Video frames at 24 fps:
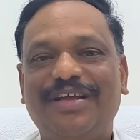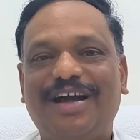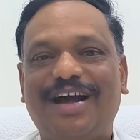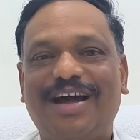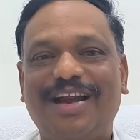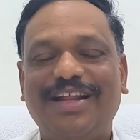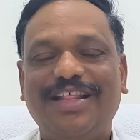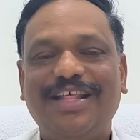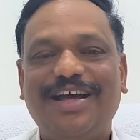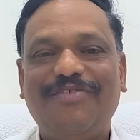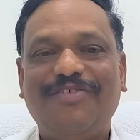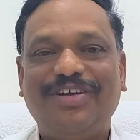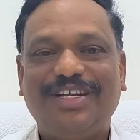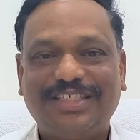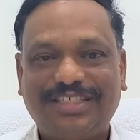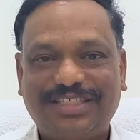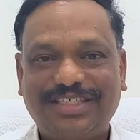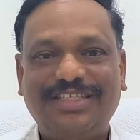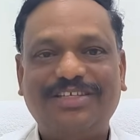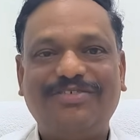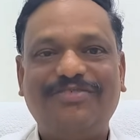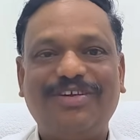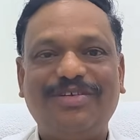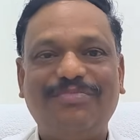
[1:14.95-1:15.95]
அல்லது அவங்க
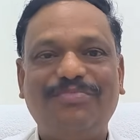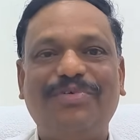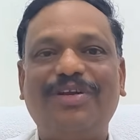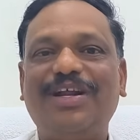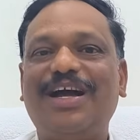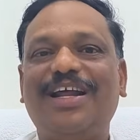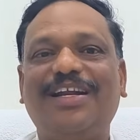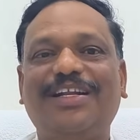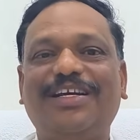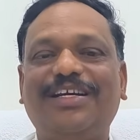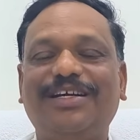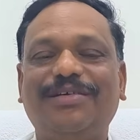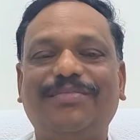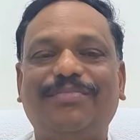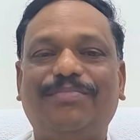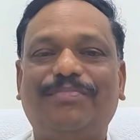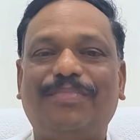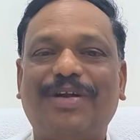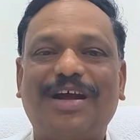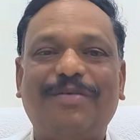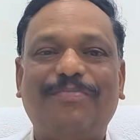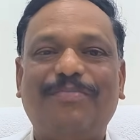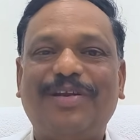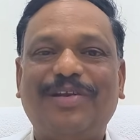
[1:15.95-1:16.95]
இஷ்டத்துக்கு விரும்புகிற ஆளுக்கு
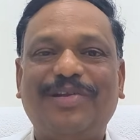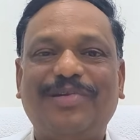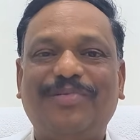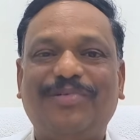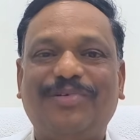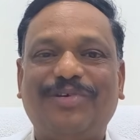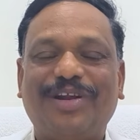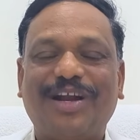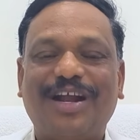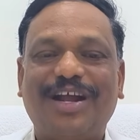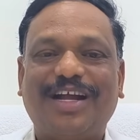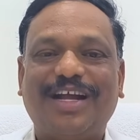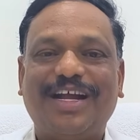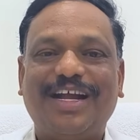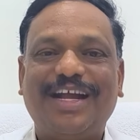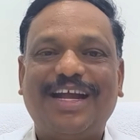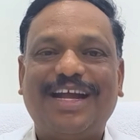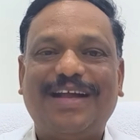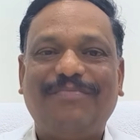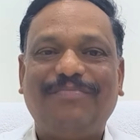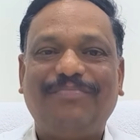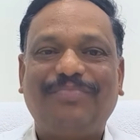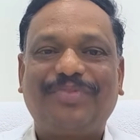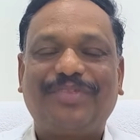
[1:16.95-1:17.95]
ப்ராப்பர்ட்டி கொடுக்குறாங்க
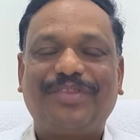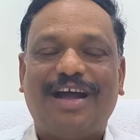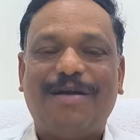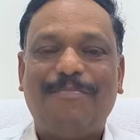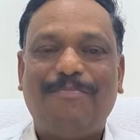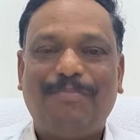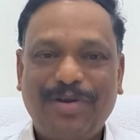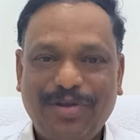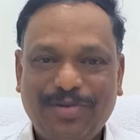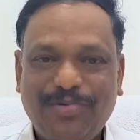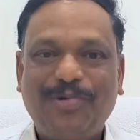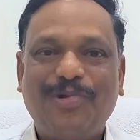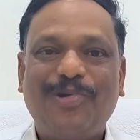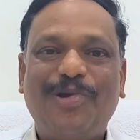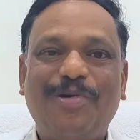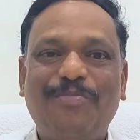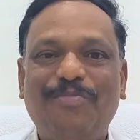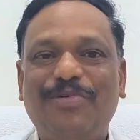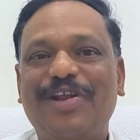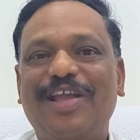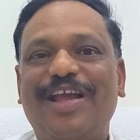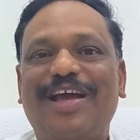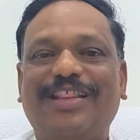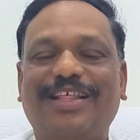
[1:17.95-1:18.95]
அப்படி கொடுக்க
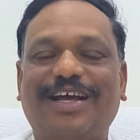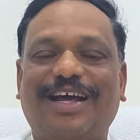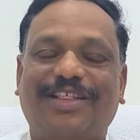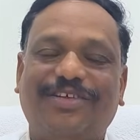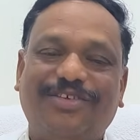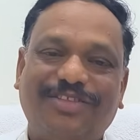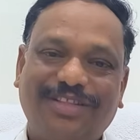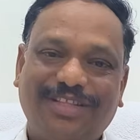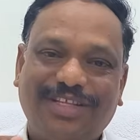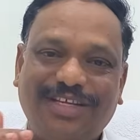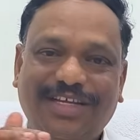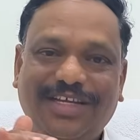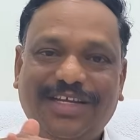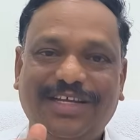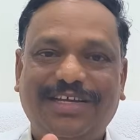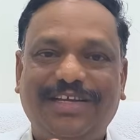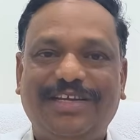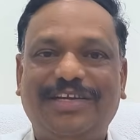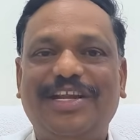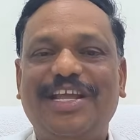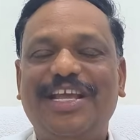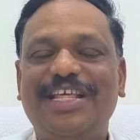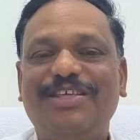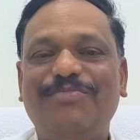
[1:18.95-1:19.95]
முடியாது அது வந்து
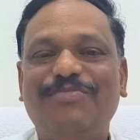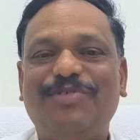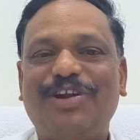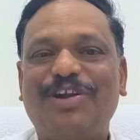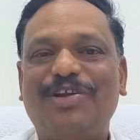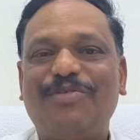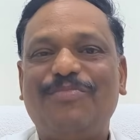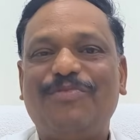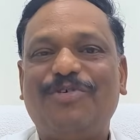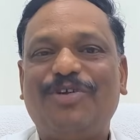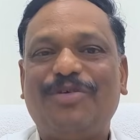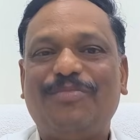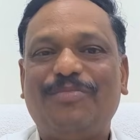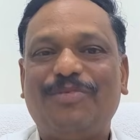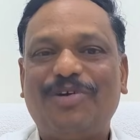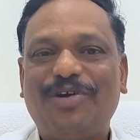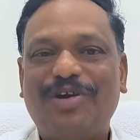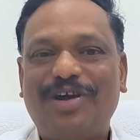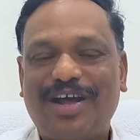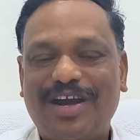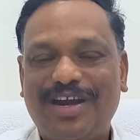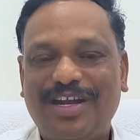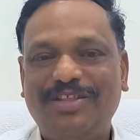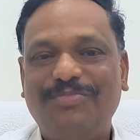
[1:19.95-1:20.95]
நீதிமன்றம் மூலமோ
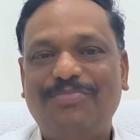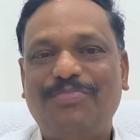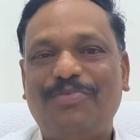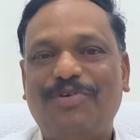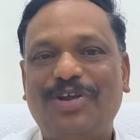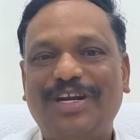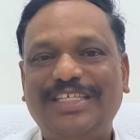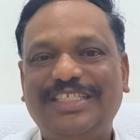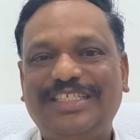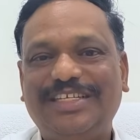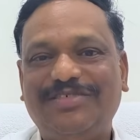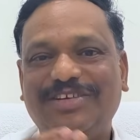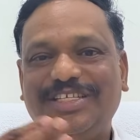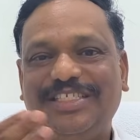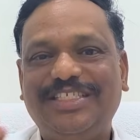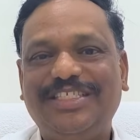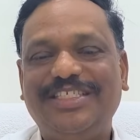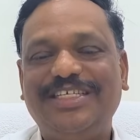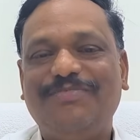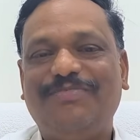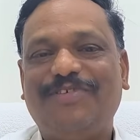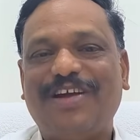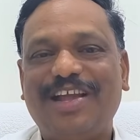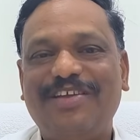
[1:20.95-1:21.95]
அல்லது போலீஸை
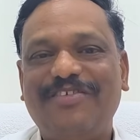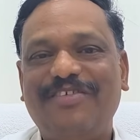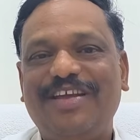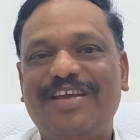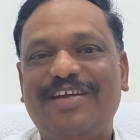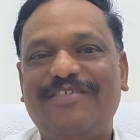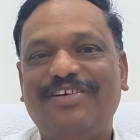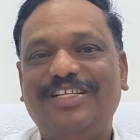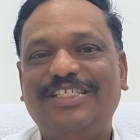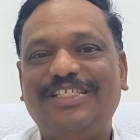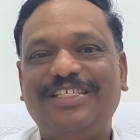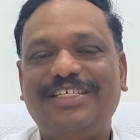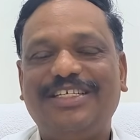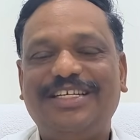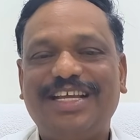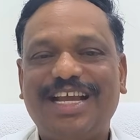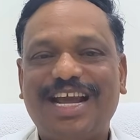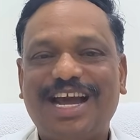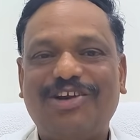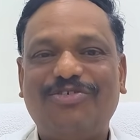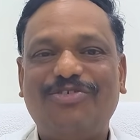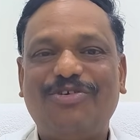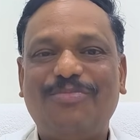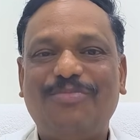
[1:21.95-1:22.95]
வச்சு ஃபைவே வச்சு
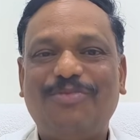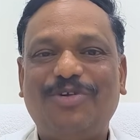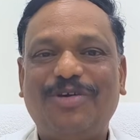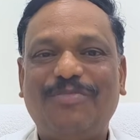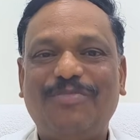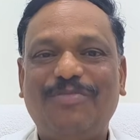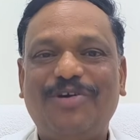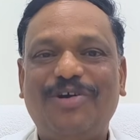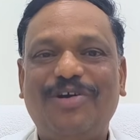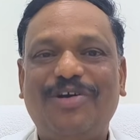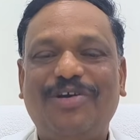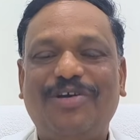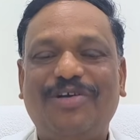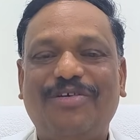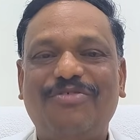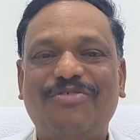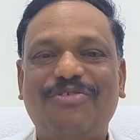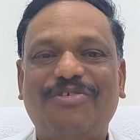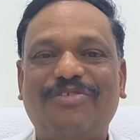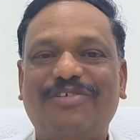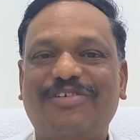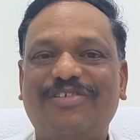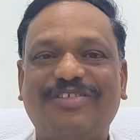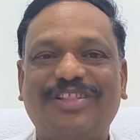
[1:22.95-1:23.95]
டிஆர்ஓ மூலமோ
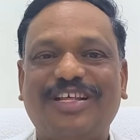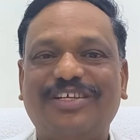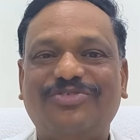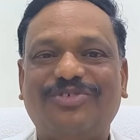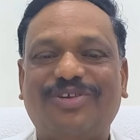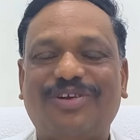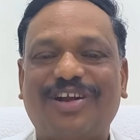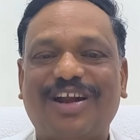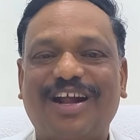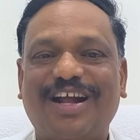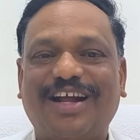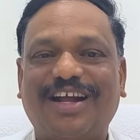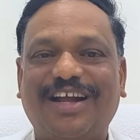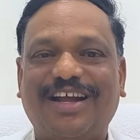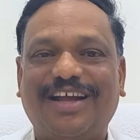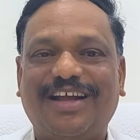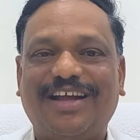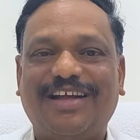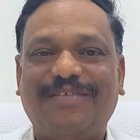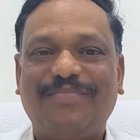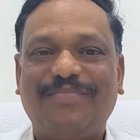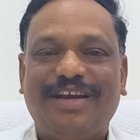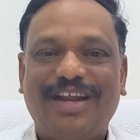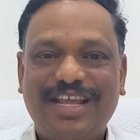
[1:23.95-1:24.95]
கொடுக்கணும்னு தான் சொல்கிறாங்க
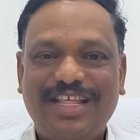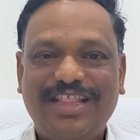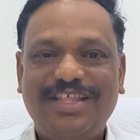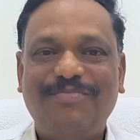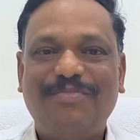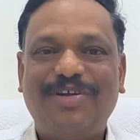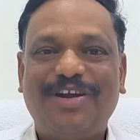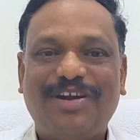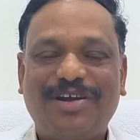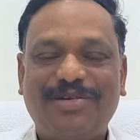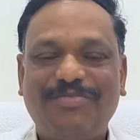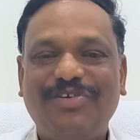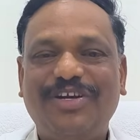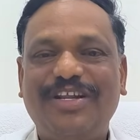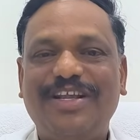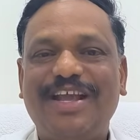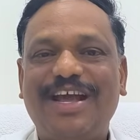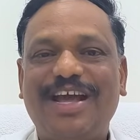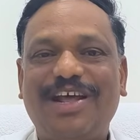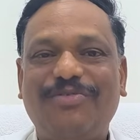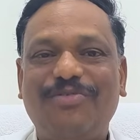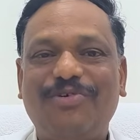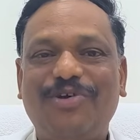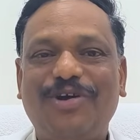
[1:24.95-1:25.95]
நீதிமன்றம்
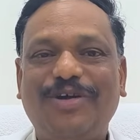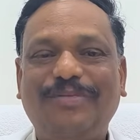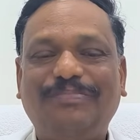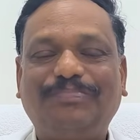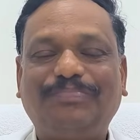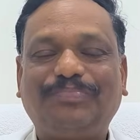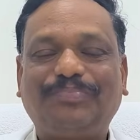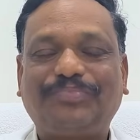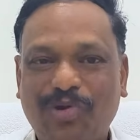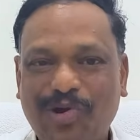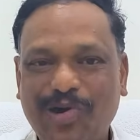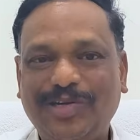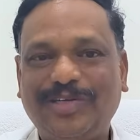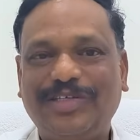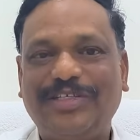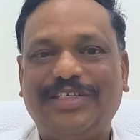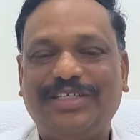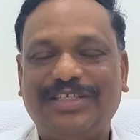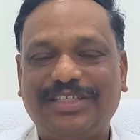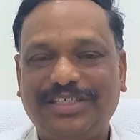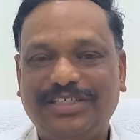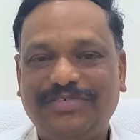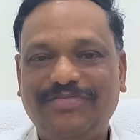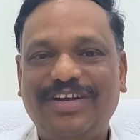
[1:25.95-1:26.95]
டிஆர்ஓ கோர்ட்
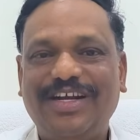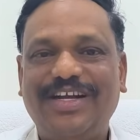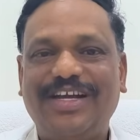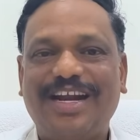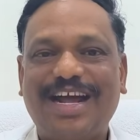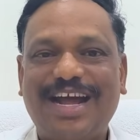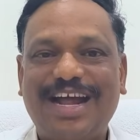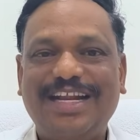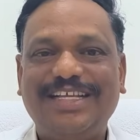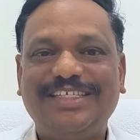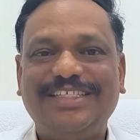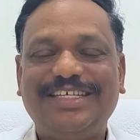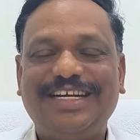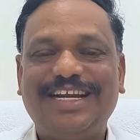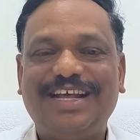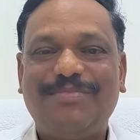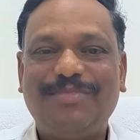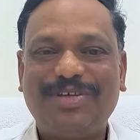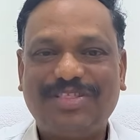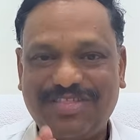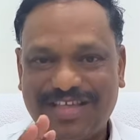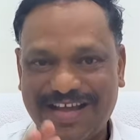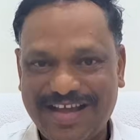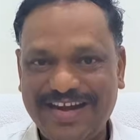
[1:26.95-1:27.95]
இவங்க நாலேஜ்
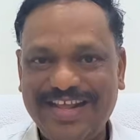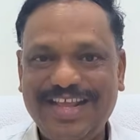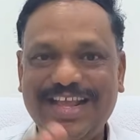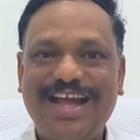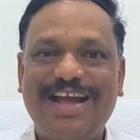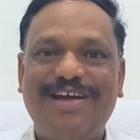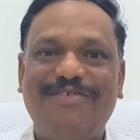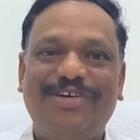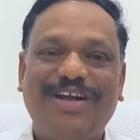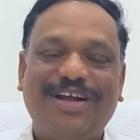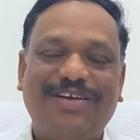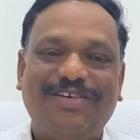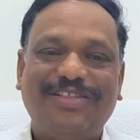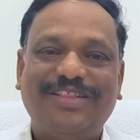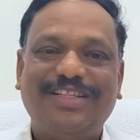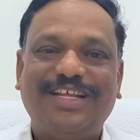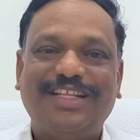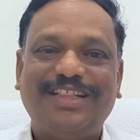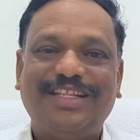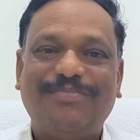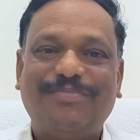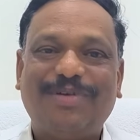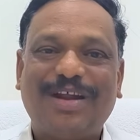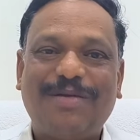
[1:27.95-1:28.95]
இல்லாமல் தனியாக அவங்க வந்து
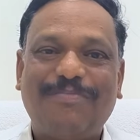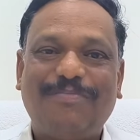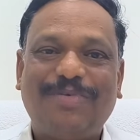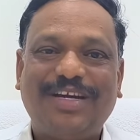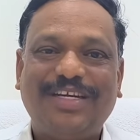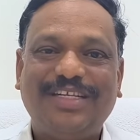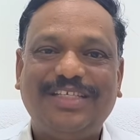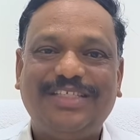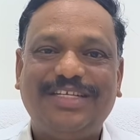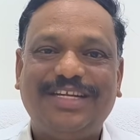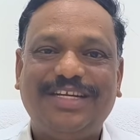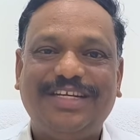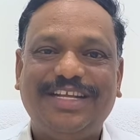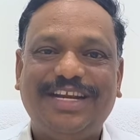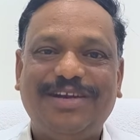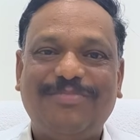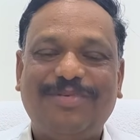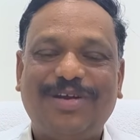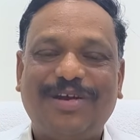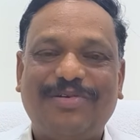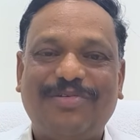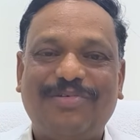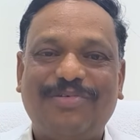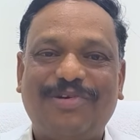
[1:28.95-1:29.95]
அந்த ப்ராப்பர்ட்டிஸை டீல்
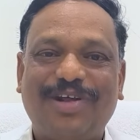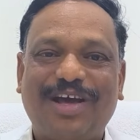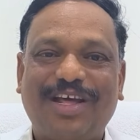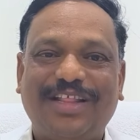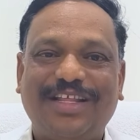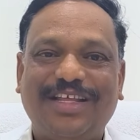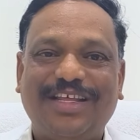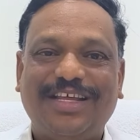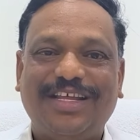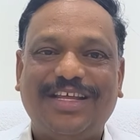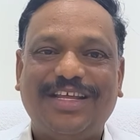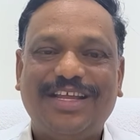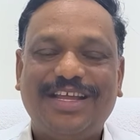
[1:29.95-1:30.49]
பண்ணக்கூடாது